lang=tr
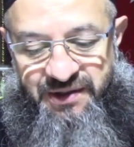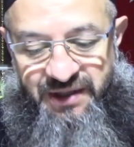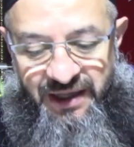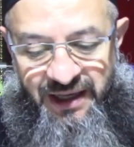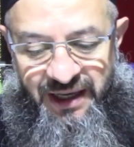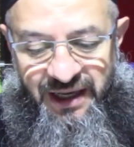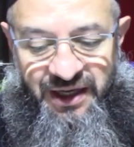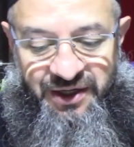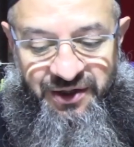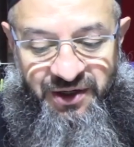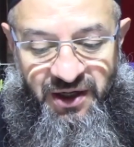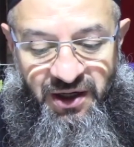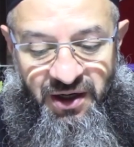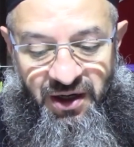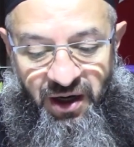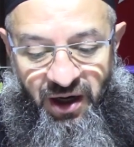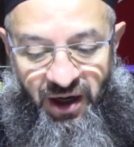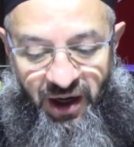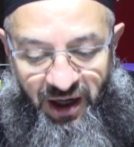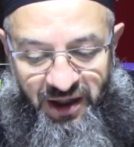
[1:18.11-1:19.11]
Eğer
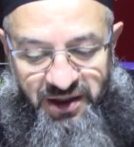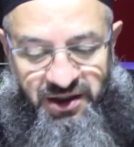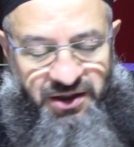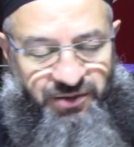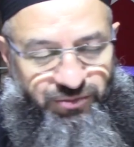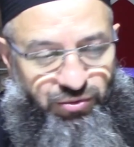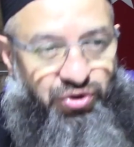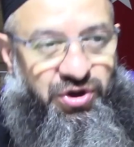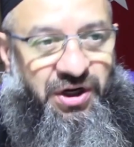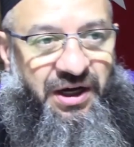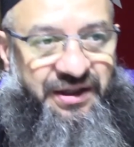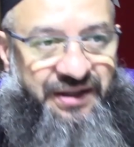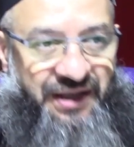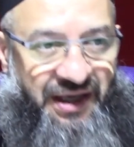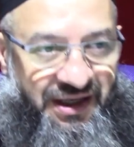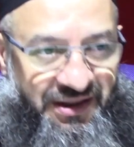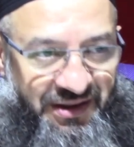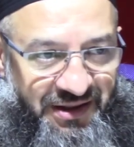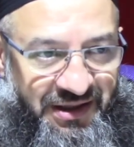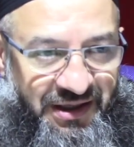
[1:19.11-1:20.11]
hakkı
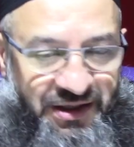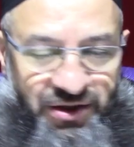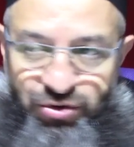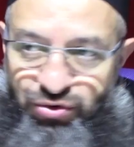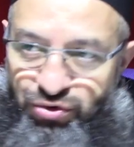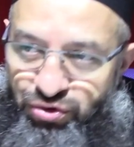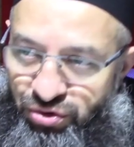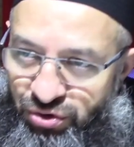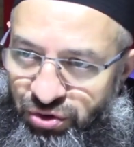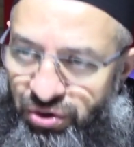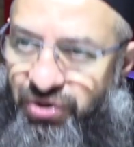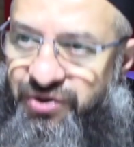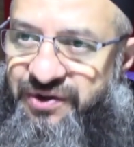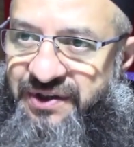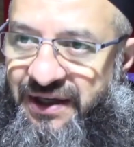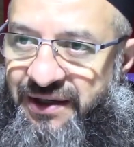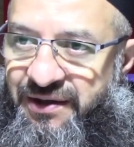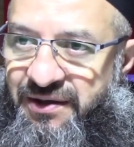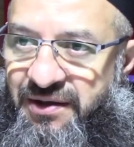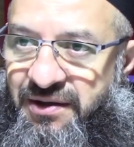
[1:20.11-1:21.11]
müşahede ettiğini
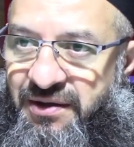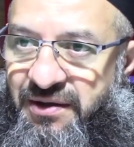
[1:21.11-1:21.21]
düşünüyorsan,